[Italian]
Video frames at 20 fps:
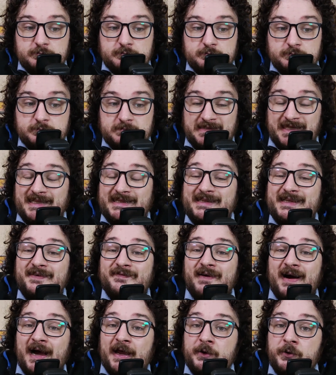dal
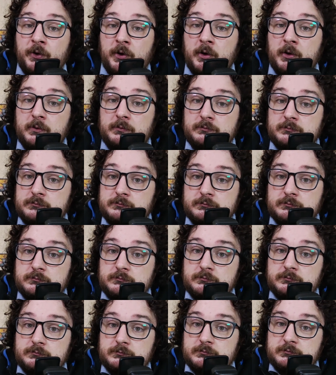divano
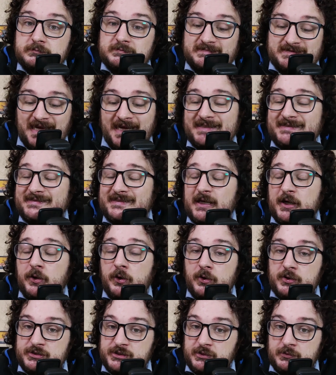tante
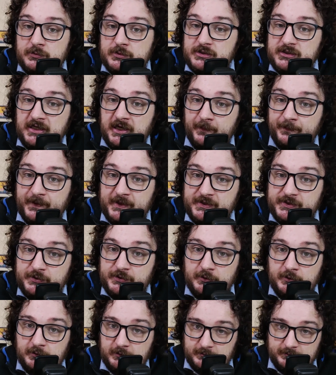cose non si
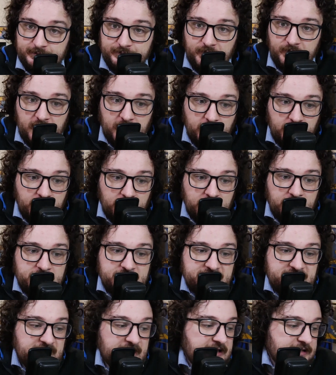capiscono.
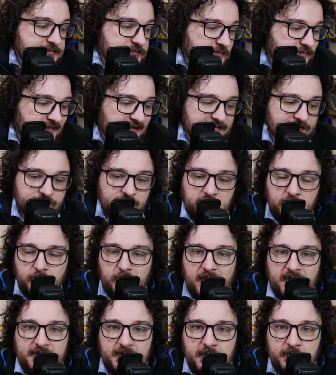Si era trovata una
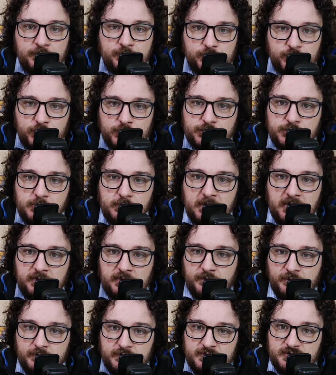quadra che tutto
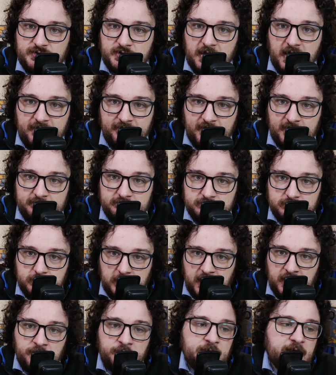sommato funzionava,
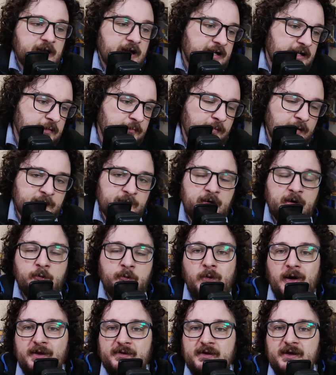e non era nemmeno la
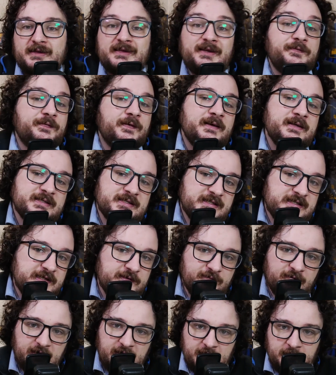quadra
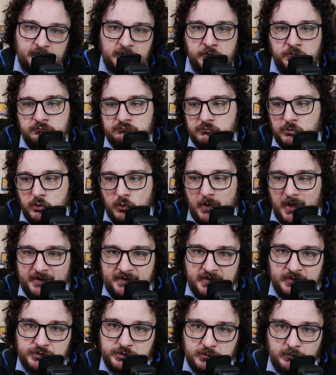difensiva, era una
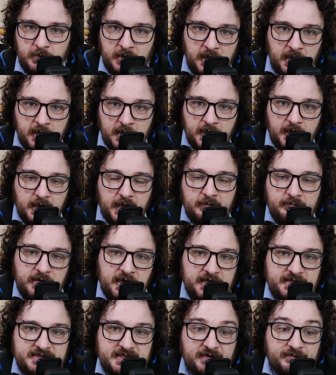quadra insomma, che
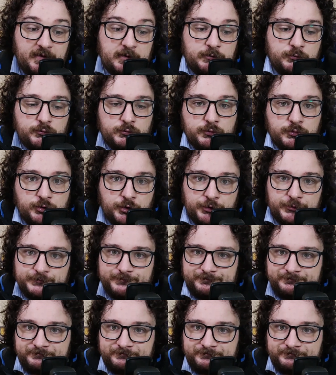bilanciava il tutto.